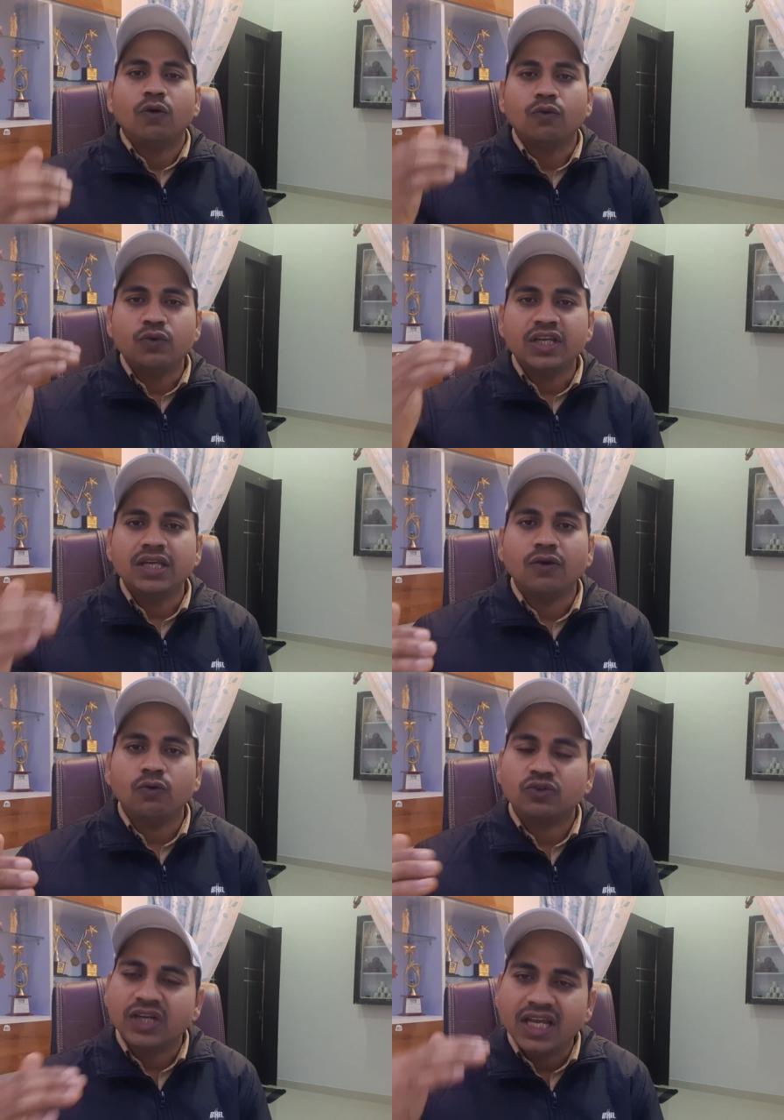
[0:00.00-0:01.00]
उन्हीं
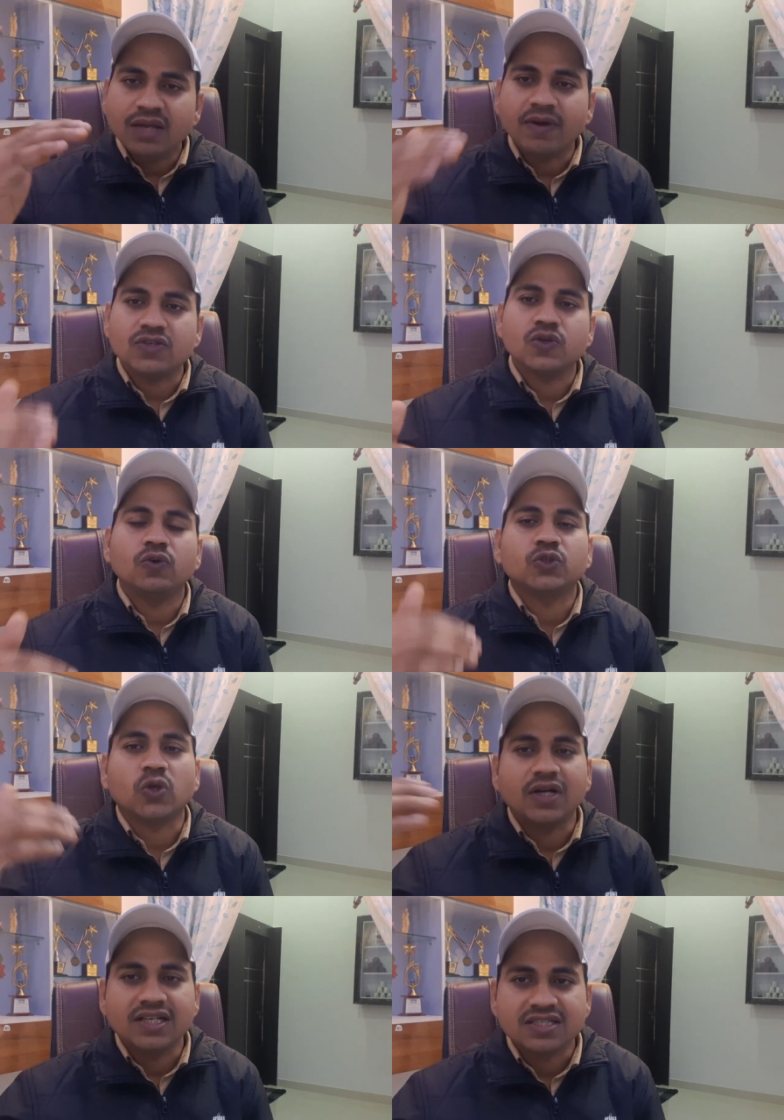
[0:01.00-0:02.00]
उतने ही बच्चों को
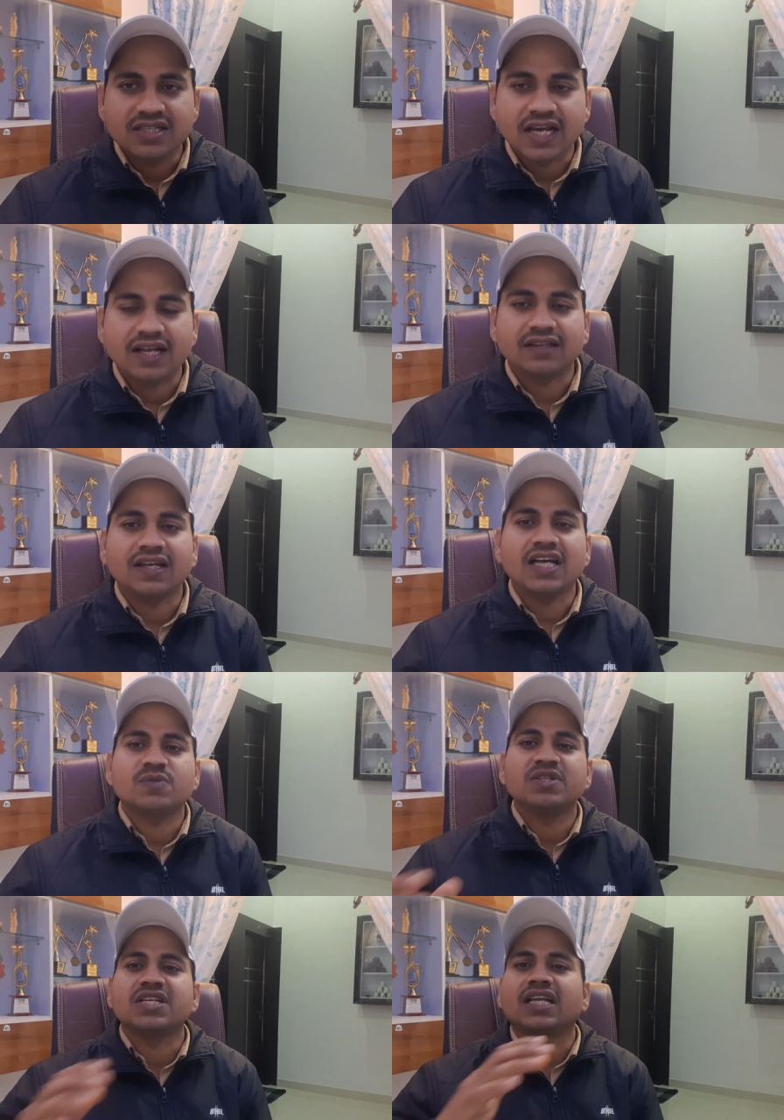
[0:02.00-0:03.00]
शॉर्ट लिस्ट किया जाता है
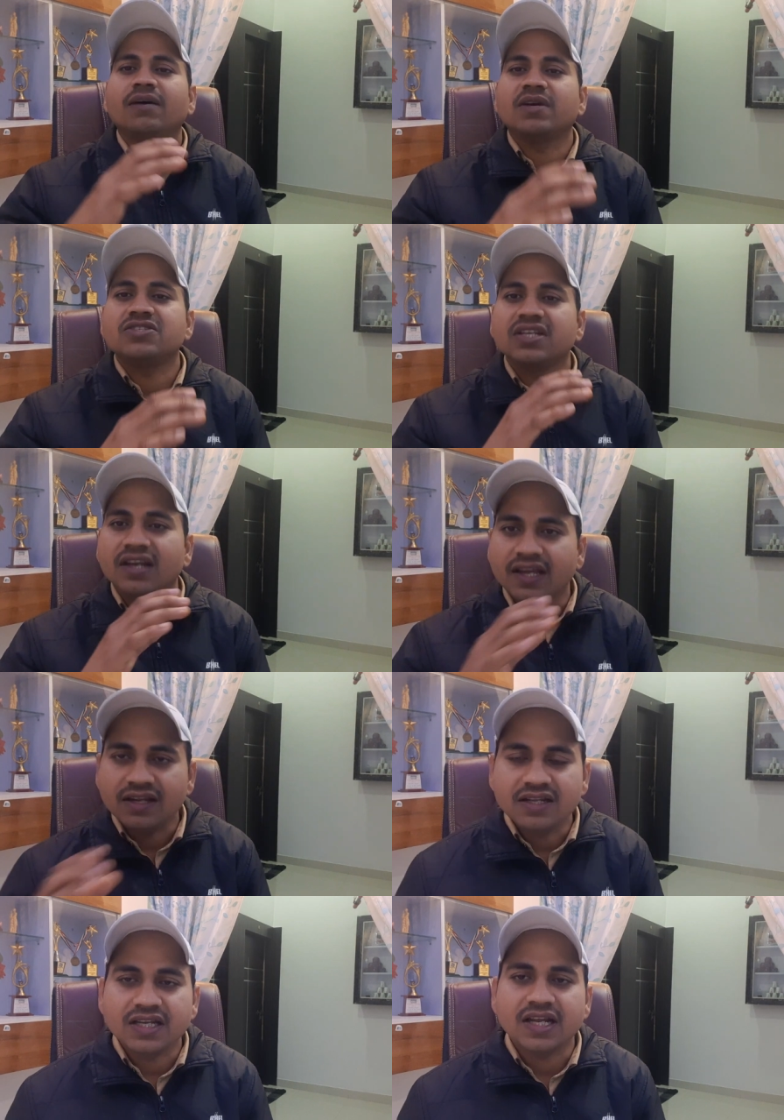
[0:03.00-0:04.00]
इसमें ज़्यादा बच्चे
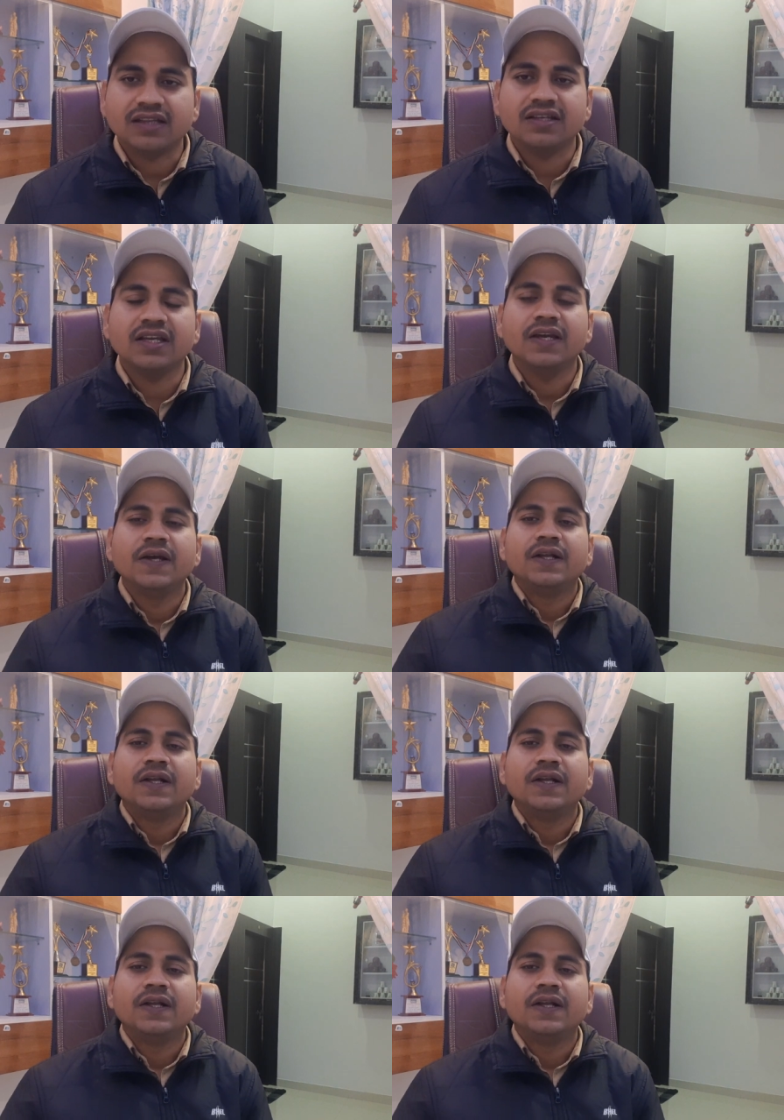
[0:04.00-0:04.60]
नहीं लिए जाते हैं